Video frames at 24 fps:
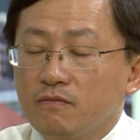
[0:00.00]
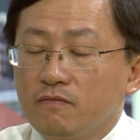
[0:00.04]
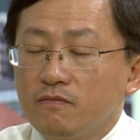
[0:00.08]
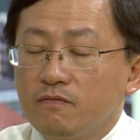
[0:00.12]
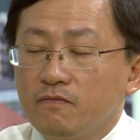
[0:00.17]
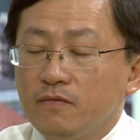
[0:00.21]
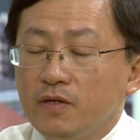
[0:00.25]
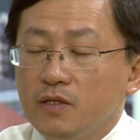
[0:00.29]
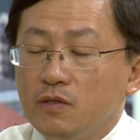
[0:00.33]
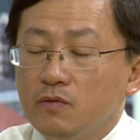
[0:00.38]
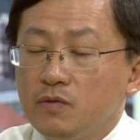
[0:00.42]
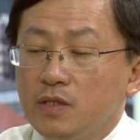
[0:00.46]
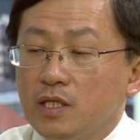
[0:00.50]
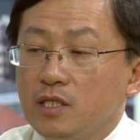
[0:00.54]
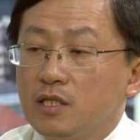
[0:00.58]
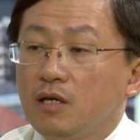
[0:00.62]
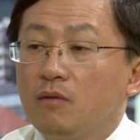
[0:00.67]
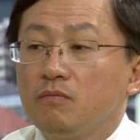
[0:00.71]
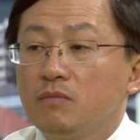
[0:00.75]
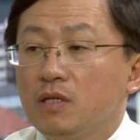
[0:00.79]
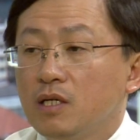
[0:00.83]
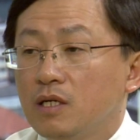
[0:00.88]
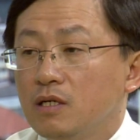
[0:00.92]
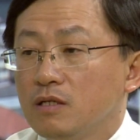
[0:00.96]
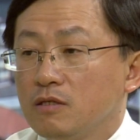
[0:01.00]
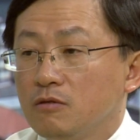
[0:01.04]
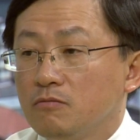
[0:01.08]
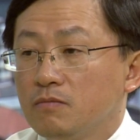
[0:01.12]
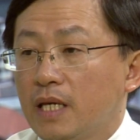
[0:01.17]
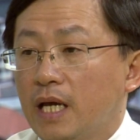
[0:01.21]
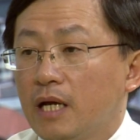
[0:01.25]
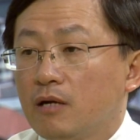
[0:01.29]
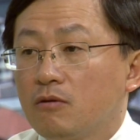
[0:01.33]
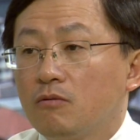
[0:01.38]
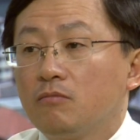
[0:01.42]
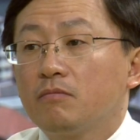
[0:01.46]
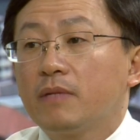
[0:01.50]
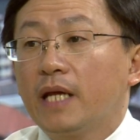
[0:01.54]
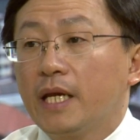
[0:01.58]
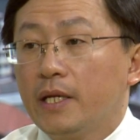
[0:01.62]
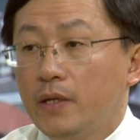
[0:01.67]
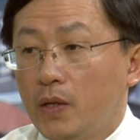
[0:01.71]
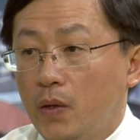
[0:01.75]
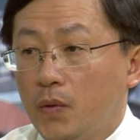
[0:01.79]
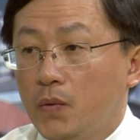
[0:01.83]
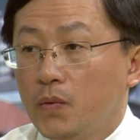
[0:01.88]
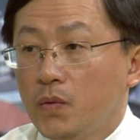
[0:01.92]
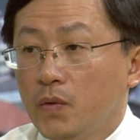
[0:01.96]
về điều trị thông thường chúng ta cũng đầy
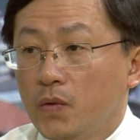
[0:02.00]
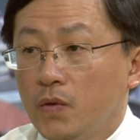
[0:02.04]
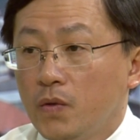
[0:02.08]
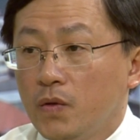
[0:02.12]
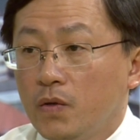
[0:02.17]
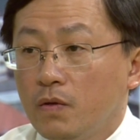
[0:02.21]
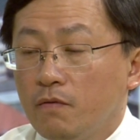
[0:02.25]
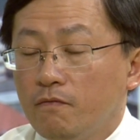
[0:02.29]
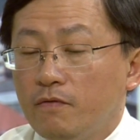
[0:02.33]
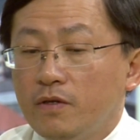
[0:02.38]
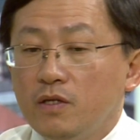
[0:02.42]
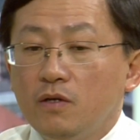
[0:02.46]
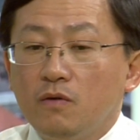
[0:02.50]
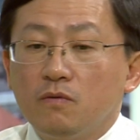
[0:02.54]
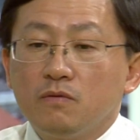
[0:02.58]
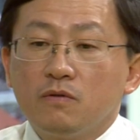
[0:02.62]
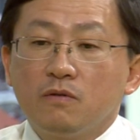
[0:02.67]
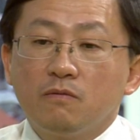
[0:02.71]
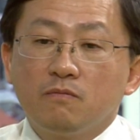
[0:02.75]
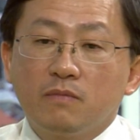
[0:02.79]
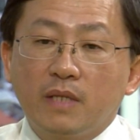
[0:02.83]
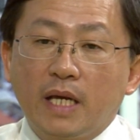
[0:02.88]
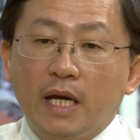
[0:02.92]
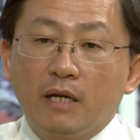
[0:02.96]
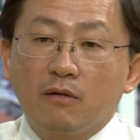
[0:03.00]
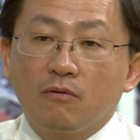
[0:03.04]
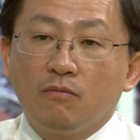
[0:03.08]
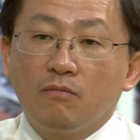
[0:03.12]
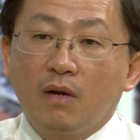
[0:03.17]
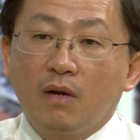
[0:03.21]
đủ ví dụ chúng ta cũng